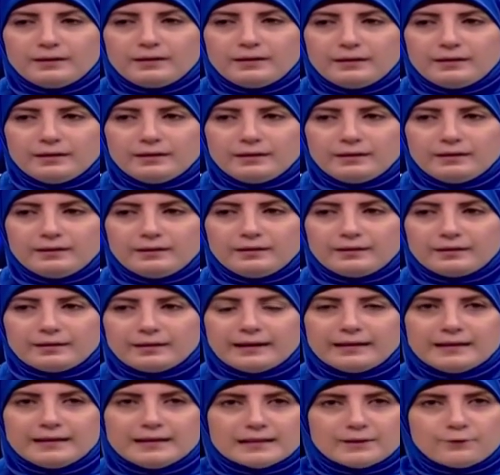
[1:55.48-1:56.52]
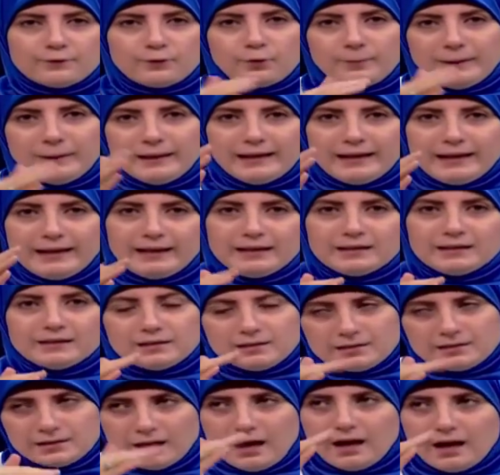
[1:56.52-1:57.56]
آه، كان لسه في ربع النهائي
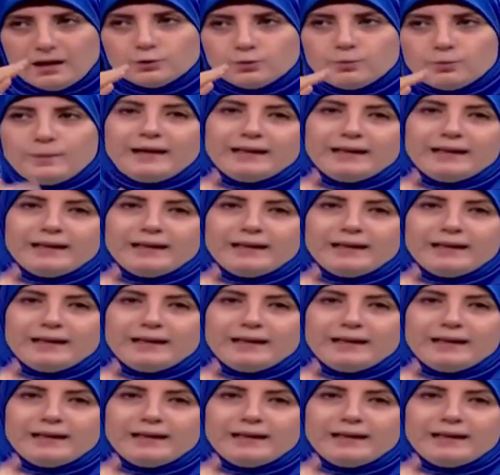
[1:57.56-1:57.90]
صعدوا